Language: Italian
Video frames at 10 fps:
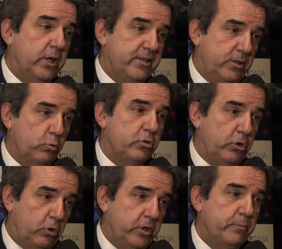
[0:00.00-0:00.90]
le
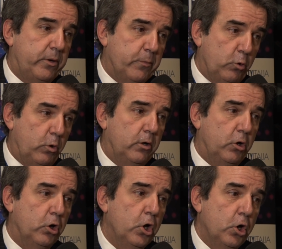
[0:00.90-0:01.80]
istituzioni, in primo
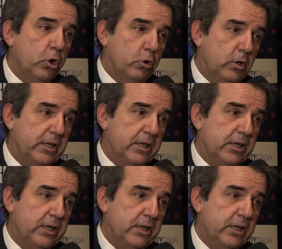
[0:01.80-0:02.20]
luogo con